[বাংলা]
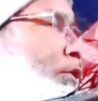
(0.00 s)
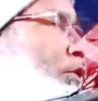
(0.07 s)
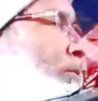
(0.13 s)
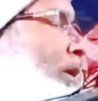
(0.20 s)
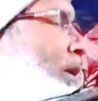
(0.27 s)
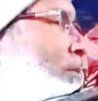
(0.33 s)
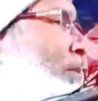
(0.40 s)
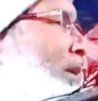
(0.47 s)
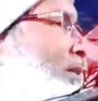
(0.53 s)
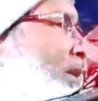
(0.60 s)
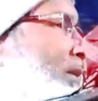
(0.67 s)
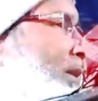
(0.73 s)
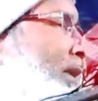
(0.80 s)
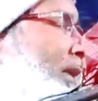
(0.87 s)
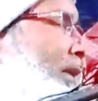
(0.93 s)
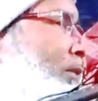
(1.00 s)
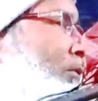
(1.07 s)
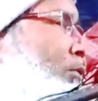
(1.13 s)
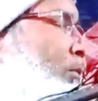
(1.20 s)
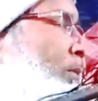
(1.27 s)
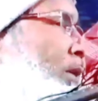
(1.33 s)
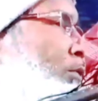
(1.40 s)
আর তোমার মাথা থেকে
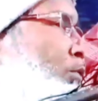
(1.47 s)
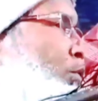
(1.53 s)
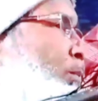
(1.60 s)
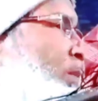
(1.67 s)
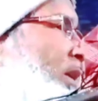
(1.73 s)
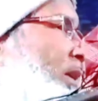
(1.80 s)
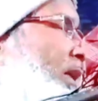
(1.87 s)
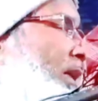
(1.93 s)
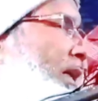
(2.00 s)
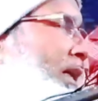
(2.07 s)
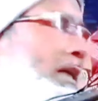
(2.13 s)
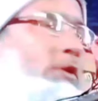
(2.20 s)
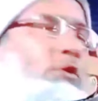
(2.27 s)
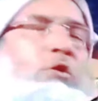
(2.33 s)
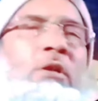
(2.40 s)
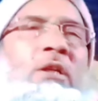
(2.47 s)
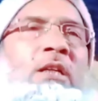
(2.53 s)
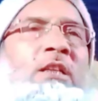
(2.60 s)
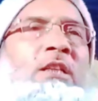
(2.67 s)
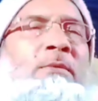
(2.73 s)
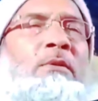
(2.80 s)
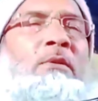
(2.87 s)
তোমার দোপাট্টাটাকে
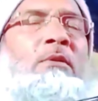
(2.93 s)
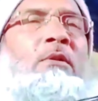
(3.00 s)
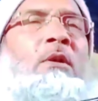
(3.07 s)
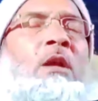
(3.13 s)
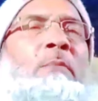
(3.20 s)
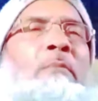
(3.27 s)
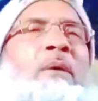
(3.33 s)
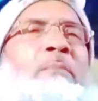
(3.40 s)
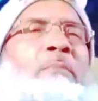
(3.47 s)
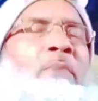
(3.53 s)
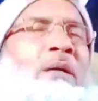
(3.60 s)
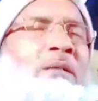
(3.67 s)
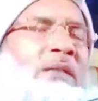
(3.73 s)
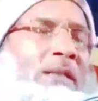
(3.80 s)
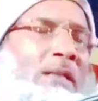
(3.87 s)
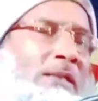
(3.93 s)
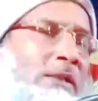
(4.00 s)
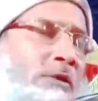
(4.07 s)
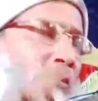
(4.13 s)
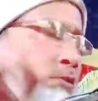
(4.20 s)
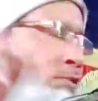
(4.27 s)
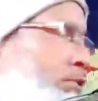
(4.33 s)
সরিয়ে দেব মাথাটা
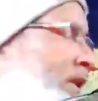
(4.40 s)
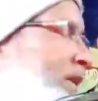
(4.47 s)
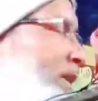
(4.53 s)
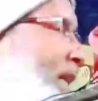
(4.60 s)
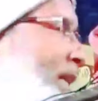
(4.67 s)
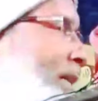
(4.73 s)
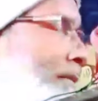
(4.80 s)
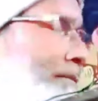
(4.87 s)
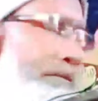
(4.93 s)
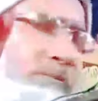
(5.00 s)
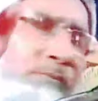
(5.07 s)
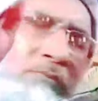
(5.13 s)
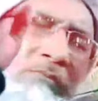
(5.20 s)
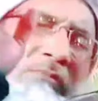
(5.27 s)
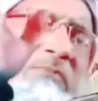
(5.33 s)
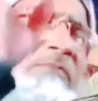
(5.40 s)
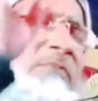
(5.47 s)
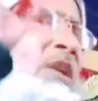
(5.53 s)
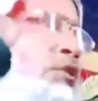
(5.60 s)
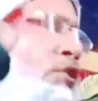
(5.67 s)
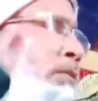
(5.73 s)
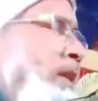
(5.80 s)
যেন খুলে যায়
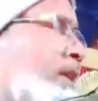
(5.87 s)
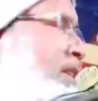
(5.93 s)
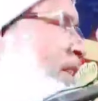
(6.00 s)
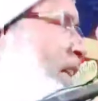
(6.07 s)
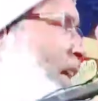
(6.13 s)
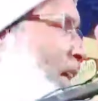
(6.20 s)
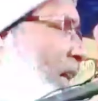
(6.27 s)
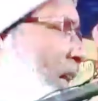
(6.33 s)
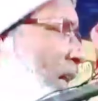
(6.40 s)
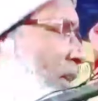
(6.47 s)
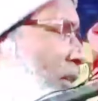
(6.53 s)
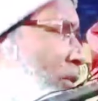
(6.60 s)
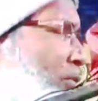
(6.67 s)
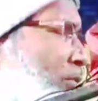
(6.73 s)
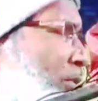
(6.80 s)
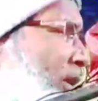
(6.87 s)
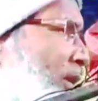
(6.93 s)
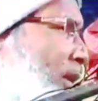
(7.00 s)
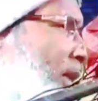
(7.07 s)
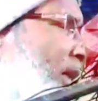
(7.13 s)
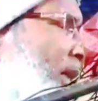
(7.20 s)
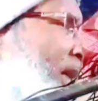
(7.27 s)
তোমার চেহারাটা যেন খুলে
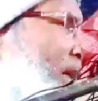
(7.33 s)
যায়